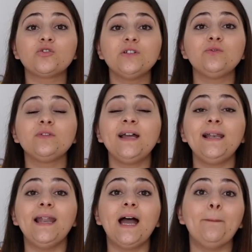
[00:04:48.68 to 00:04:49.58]
Ensuite on
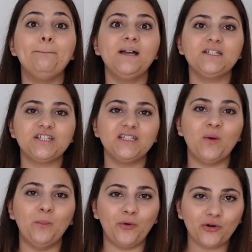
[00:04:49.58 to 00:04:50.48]
a la
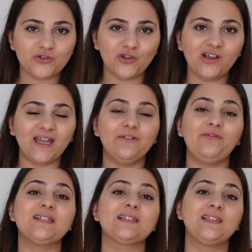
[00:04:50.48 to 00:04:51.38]
machine Brother
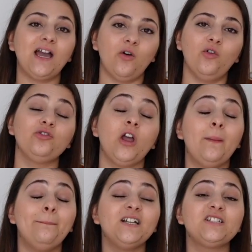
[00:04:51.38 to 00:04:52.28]
FS40,
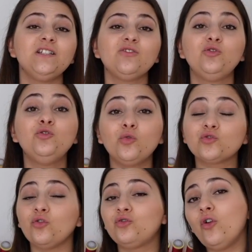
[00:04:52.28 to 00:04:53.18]
machine
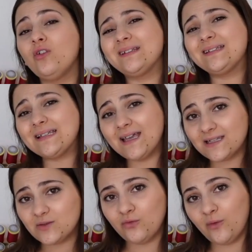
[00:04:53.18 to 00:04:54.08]
dont j'entends
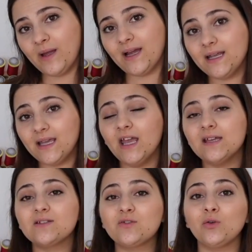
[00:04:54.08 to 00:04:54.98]
très souvent parler
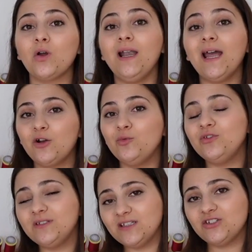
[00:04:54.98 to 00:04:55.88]
sur la
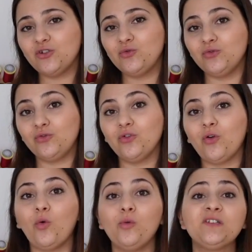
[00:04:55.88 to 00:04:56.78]
communauté Enjoy
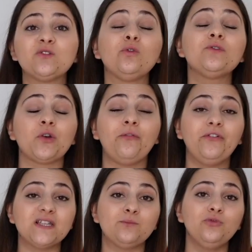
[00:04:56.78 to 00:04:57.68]
Couture, groupe qui se trouve sur
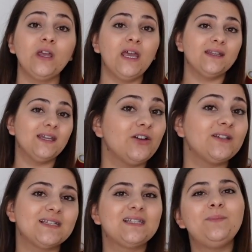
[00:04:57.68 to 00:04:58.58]
Facebook.
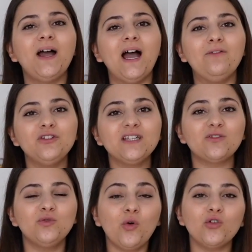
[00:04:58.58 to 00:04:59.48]
D'ailleurs n'hésitez pas à
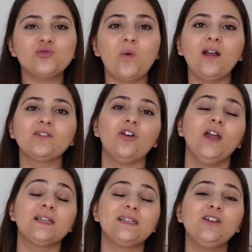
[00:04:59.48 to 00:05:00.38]
venir nous
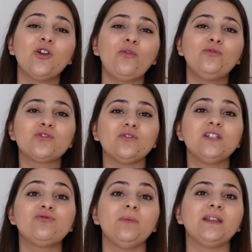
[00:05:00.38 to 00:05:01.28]
rejoindre si le cœur vous
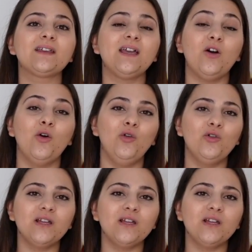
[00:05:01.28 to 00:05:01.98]
en dit, je vous mettrai euh,